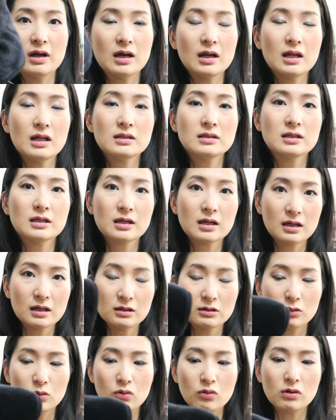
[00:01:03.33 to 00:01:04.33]
洗ってか
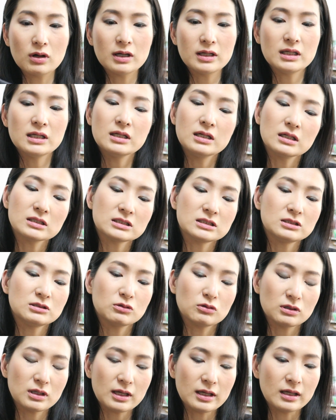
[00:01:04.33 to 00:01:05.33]
らの方がいいらしい
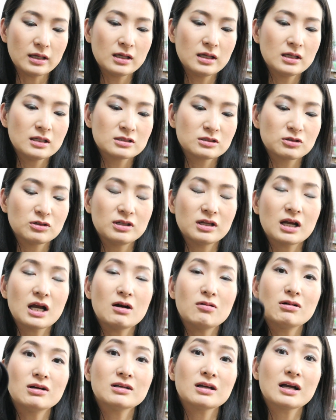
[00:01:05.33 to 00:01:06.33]
ので、それで
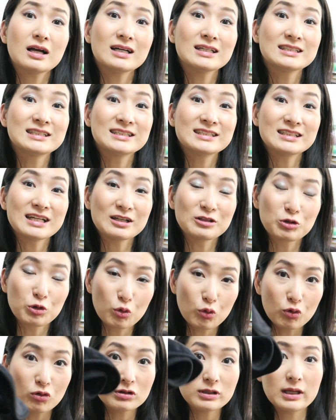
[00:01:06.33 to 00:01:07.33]
乾かした
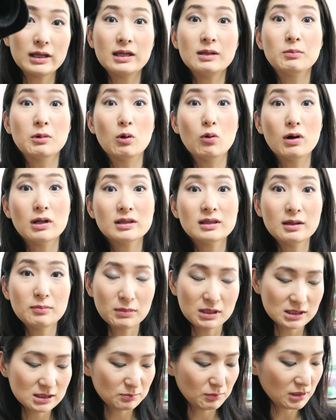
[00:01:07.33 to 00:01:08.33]
ところで今終わって
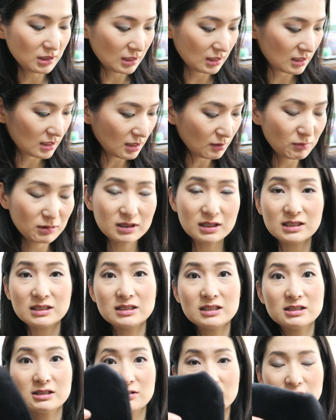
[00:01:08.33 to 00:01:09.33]
ます。まだ一回も
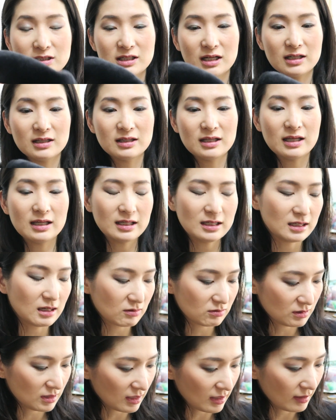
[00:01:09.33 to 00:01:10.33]
私実は使ってい
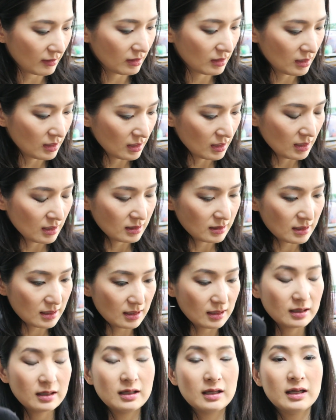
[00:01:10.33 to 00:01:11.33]
なくて。
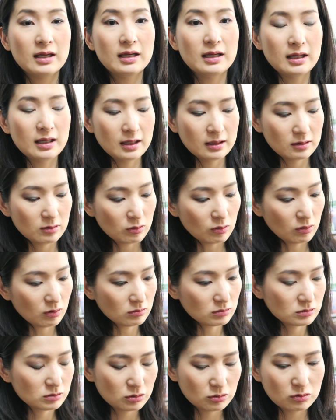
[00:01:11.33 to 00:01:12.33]
で、えー、っ
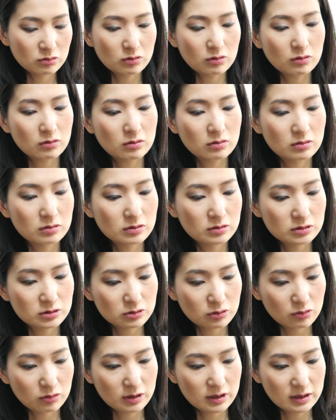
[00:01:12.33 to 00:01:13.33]
とちょっと
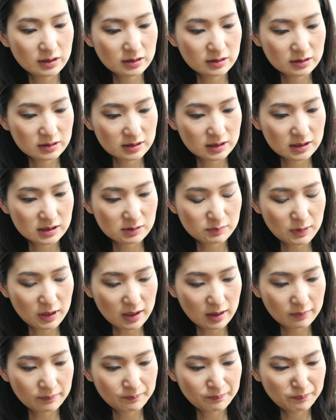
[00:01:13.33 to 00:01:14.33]
商品説
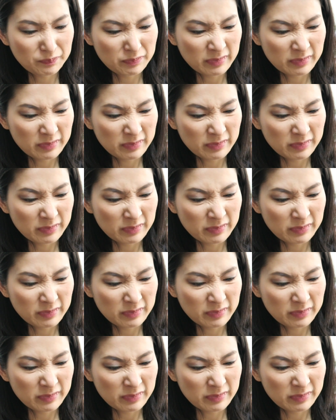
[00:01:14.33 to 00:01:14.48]
明。